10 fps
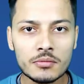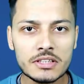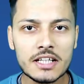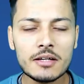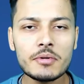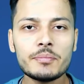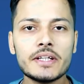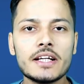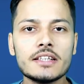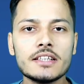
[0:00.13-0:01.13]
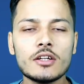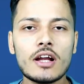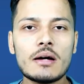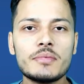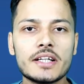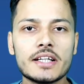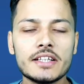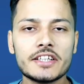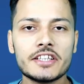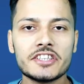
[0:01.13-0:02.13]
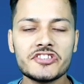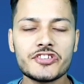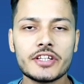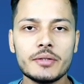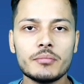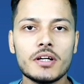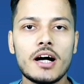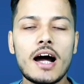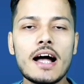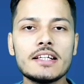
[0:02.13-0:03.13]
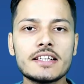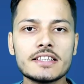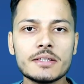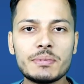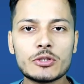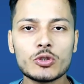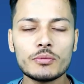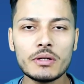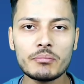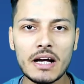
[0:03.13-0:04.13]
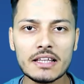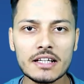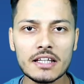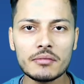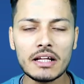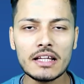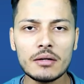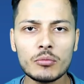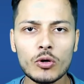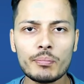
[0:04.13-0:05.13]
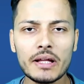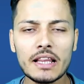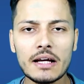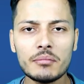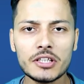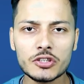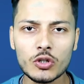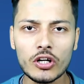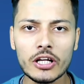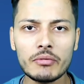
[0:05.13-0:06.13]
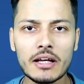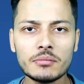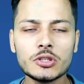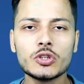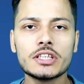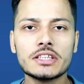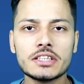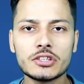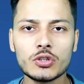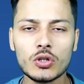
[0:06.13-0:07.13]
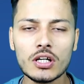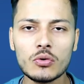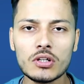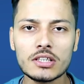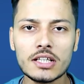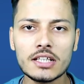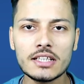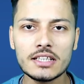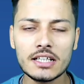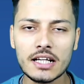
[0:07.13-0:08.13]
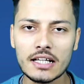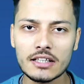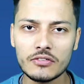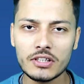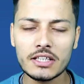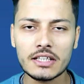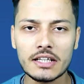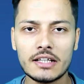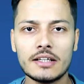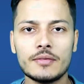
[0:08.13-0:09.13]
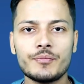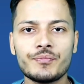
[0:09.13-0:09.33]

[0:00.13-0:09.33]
नमस्कार मैं प्रिय रंजन और आप देख रहे हैं ट्रेडर्स ड्रीम आज के इस एपिसोड में हम बात करने वाले हैं मोरपेन लैब स्टॉक के बारे में चूंकि इस स्टॉक का क्वार्टरली रिजल्ट आते हुए दिखा है